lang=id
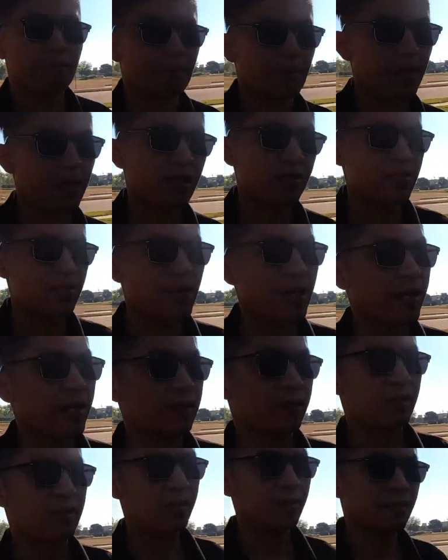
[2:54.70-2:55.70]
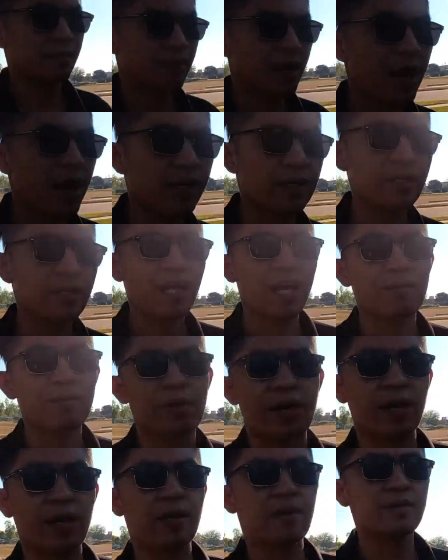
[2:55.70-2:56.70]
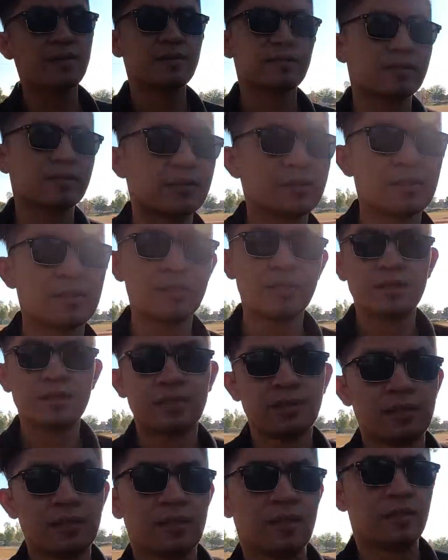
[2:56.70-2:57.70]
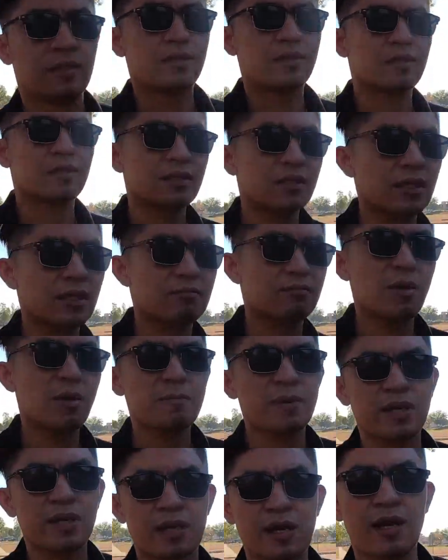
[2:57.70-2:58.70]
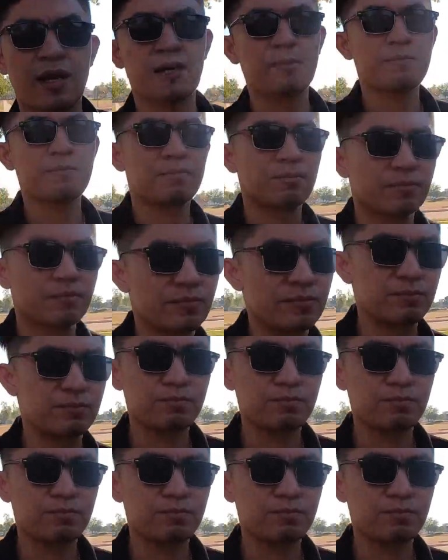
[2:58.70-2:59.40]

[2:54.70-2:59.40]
mereka sangat ahli dalam hal uh, memperkirakan